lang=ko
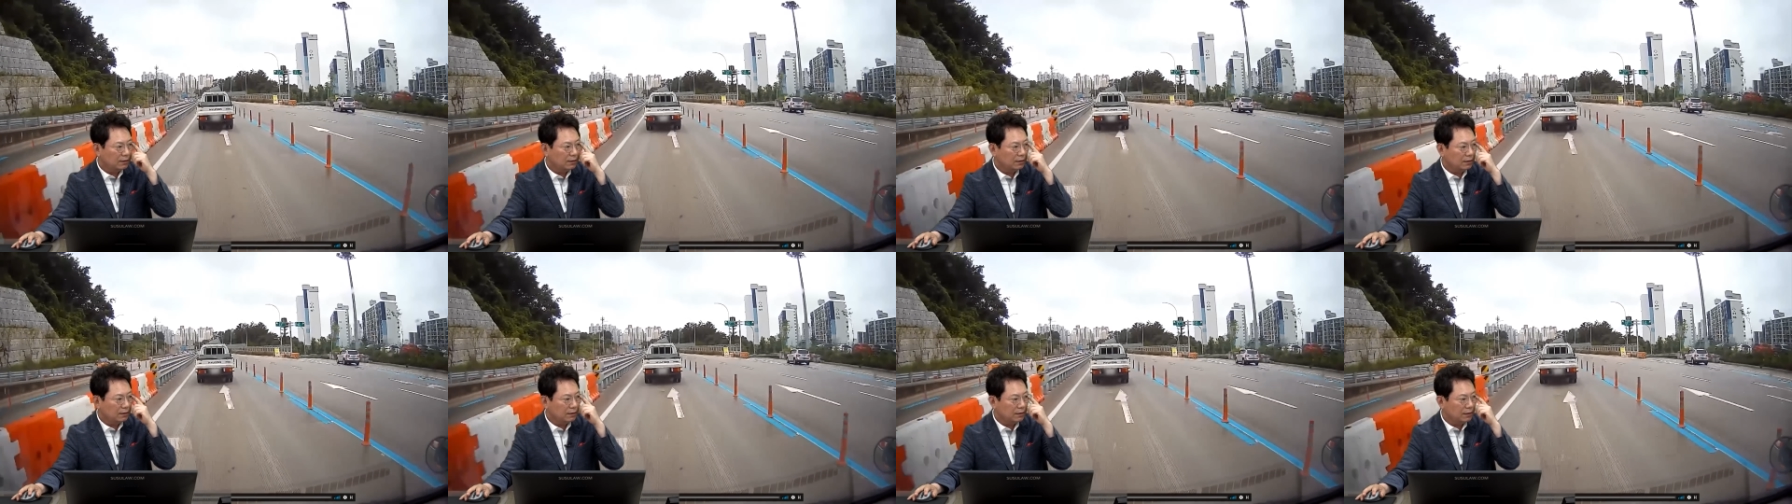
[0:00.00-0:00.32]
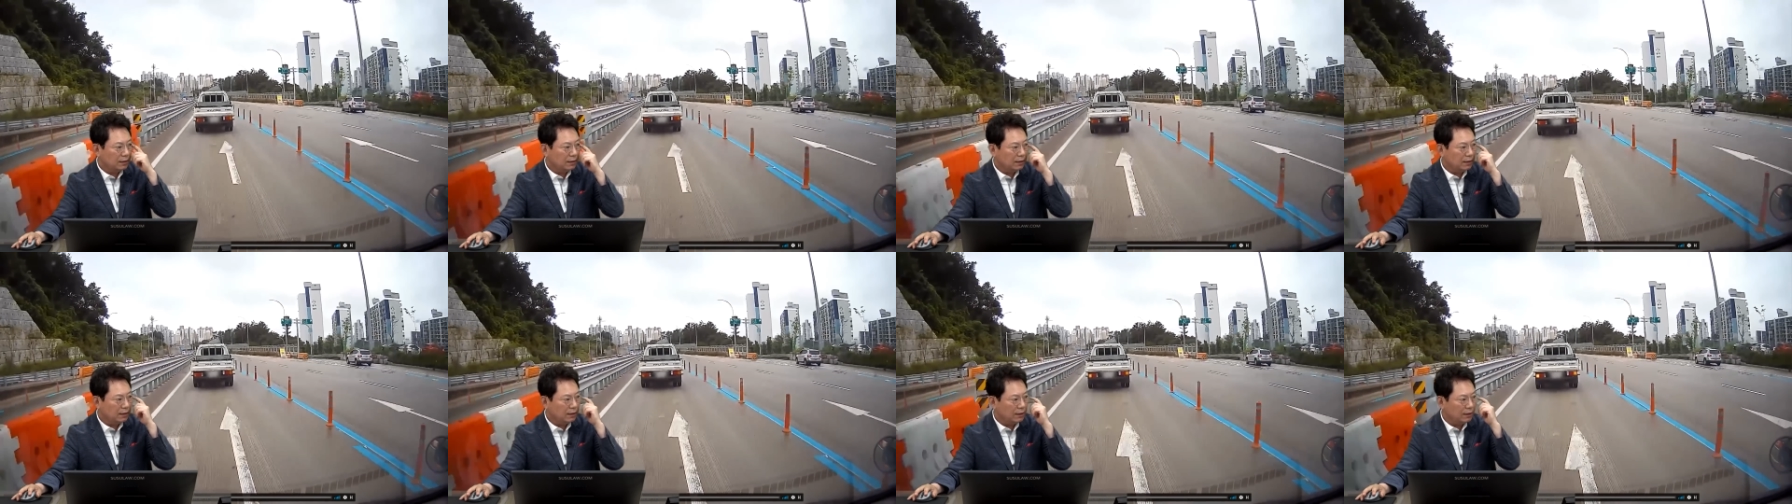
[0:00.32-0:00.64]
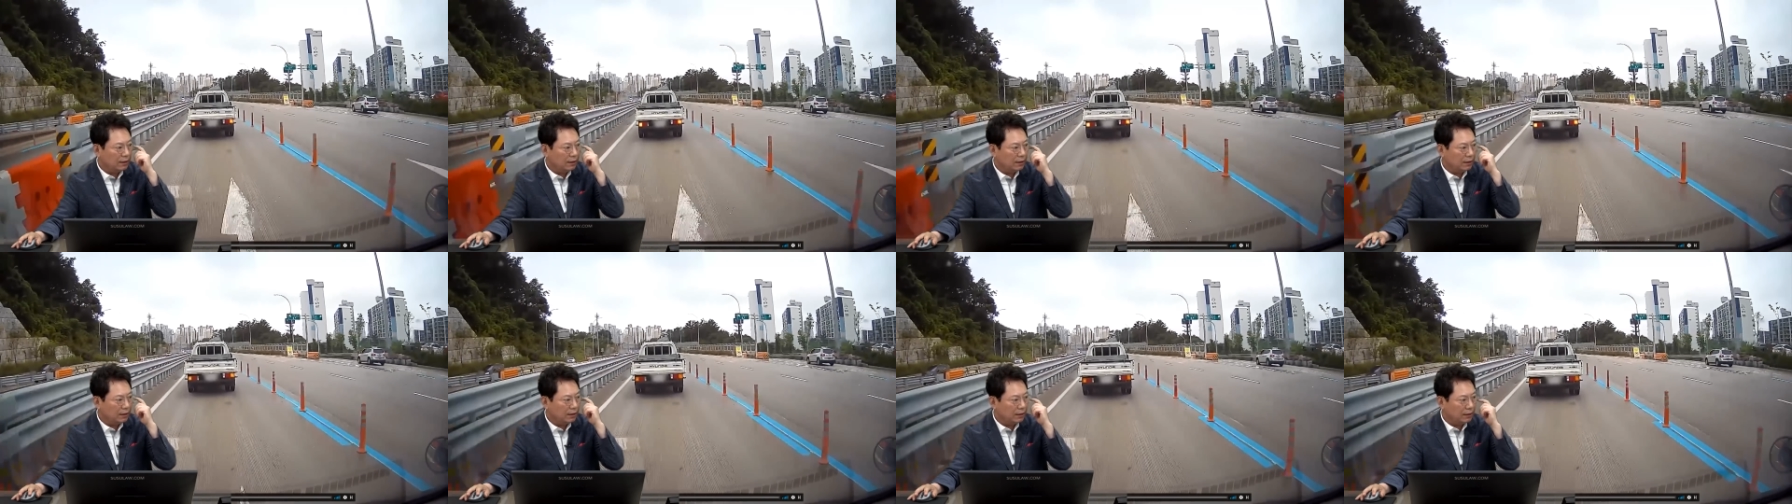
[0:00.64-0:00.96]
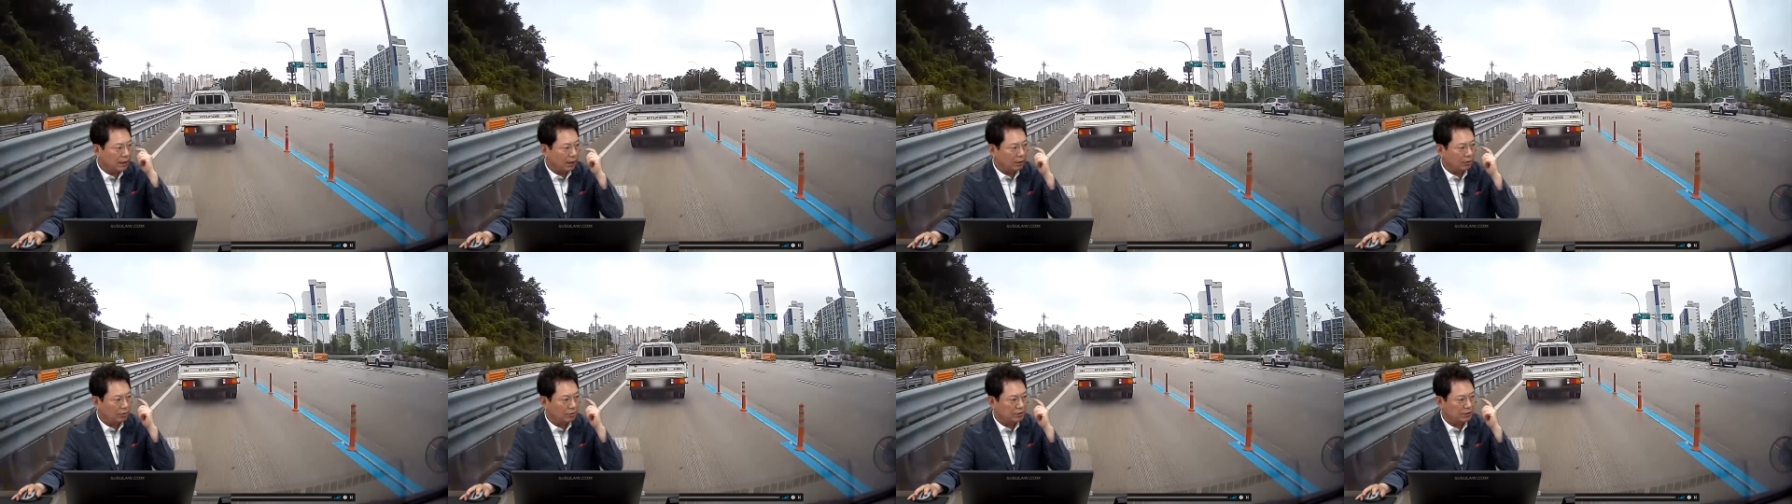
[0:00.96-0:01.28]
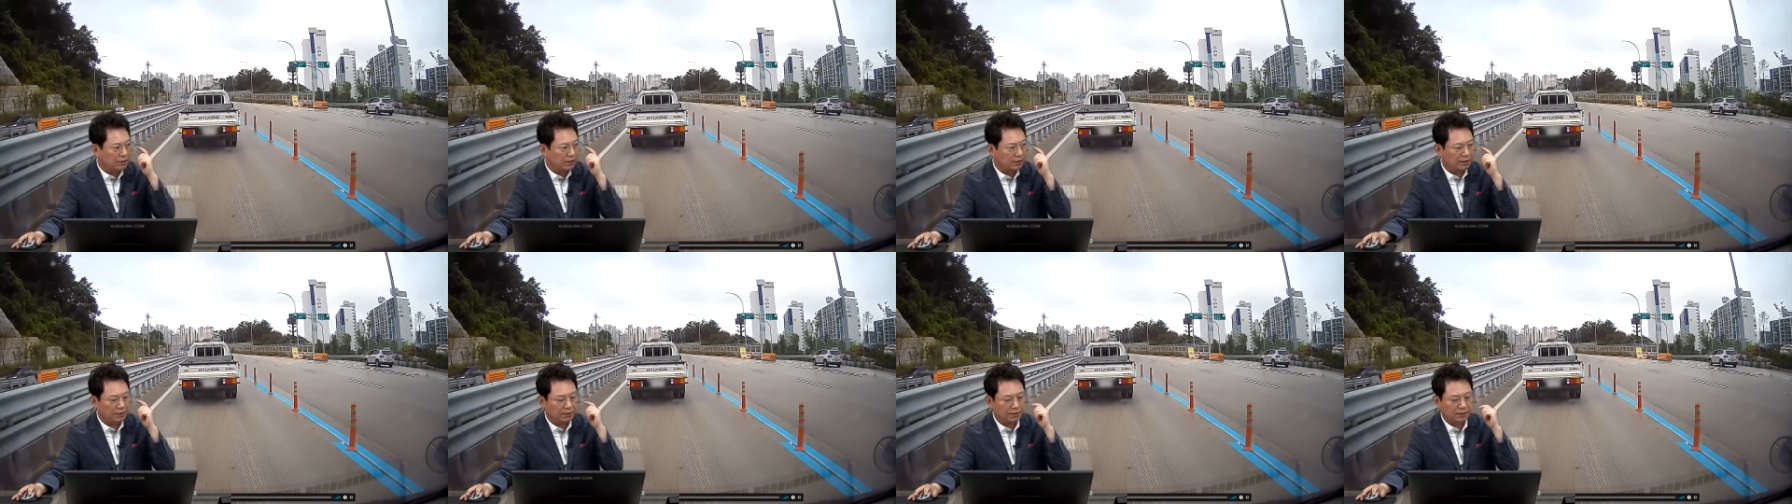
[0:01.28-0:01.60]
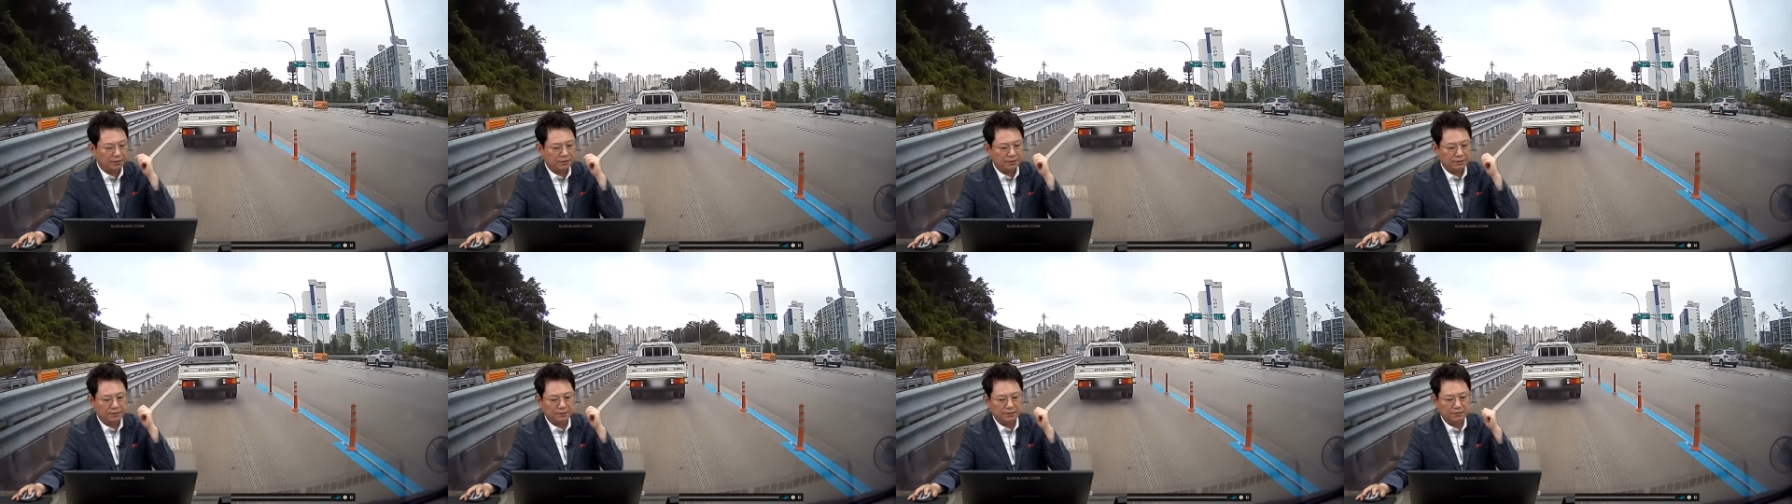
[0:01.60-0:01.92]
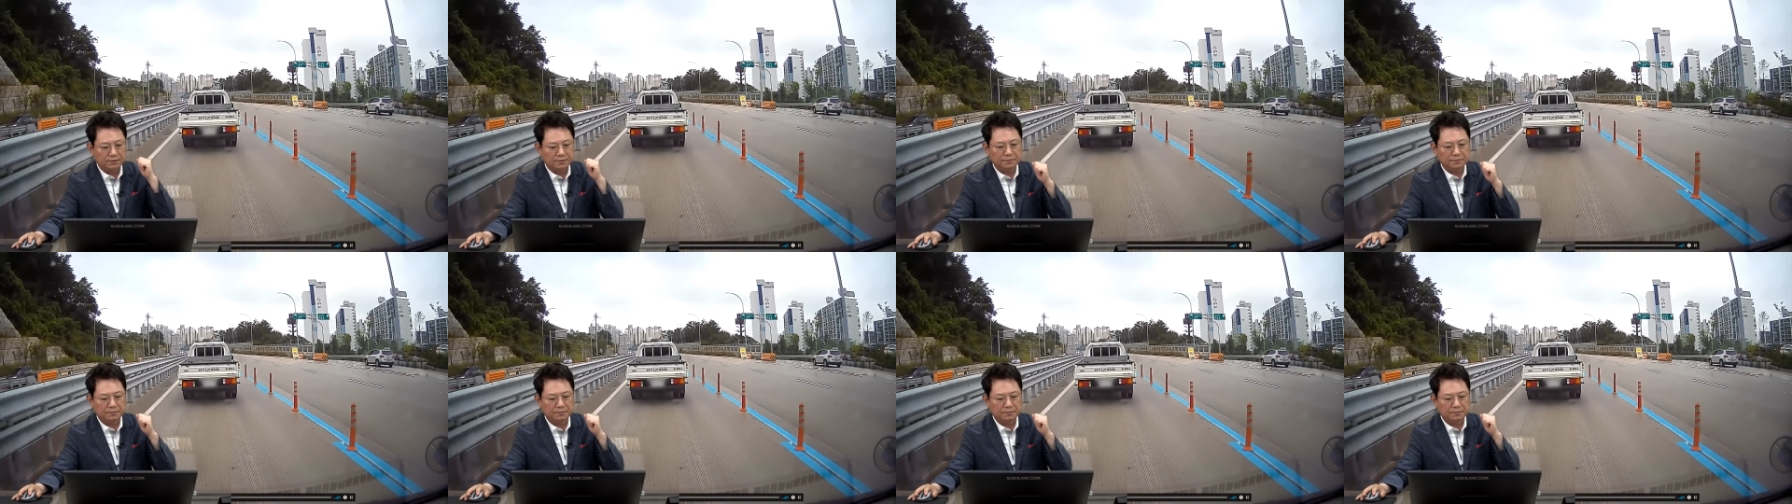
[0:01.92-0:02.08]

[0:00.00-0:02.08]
그런데 가꿔지잖아요